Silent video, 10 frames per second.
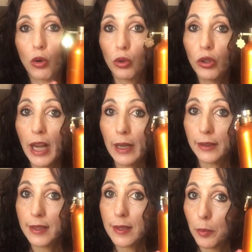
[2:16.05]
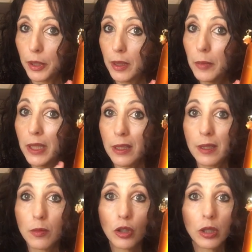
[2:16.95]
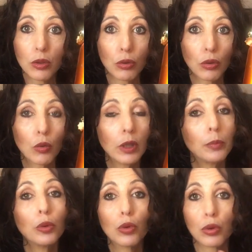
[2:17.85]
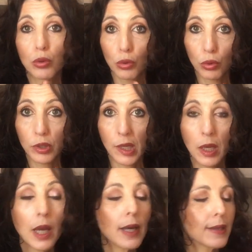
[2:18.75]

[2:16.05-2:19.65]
colorate sapete benissimo che sono quelli più costosi,